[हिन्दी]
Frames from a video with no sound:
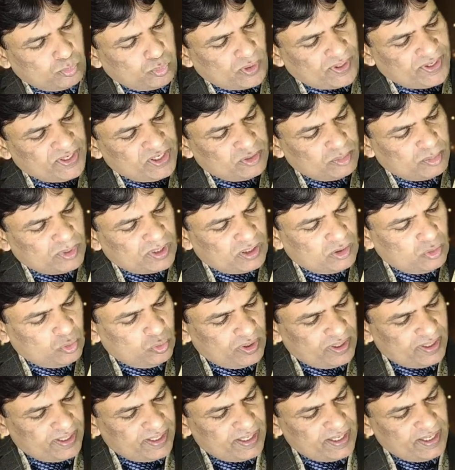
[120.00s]
पॉइंट बना
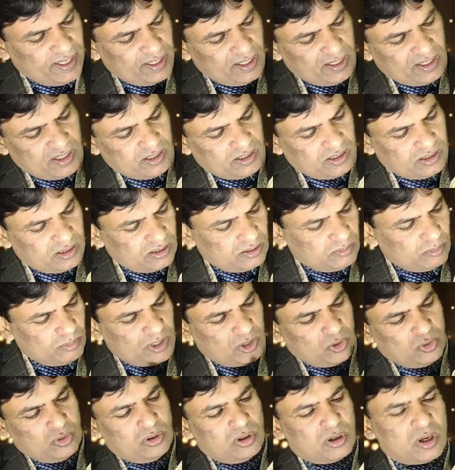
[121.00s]
हुआ है
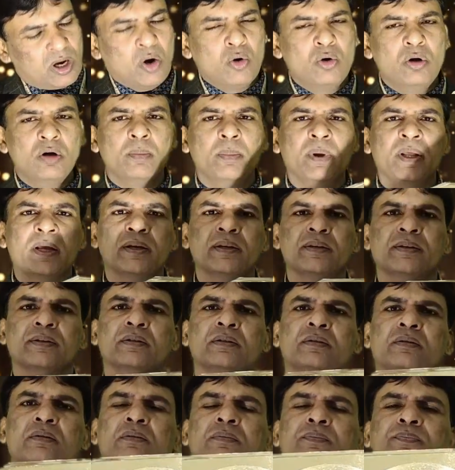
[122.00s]
बिल्कुल राउंड में
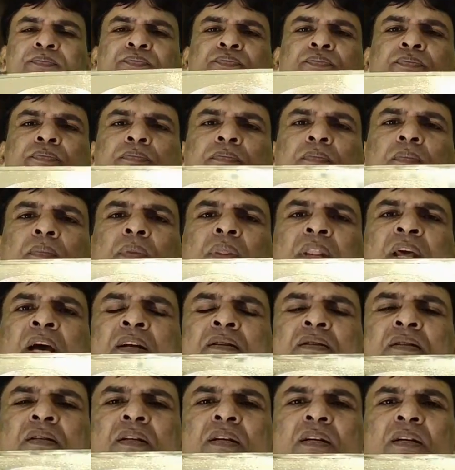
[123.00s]

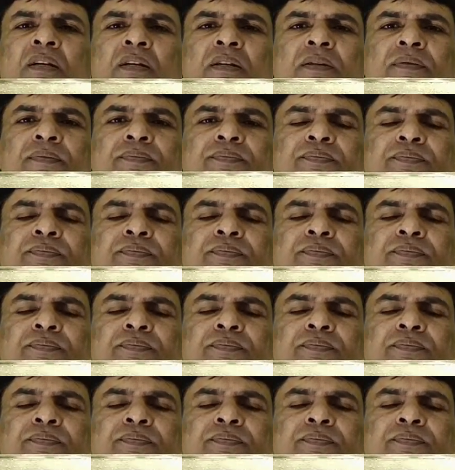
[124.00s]
ध्यान से देखिए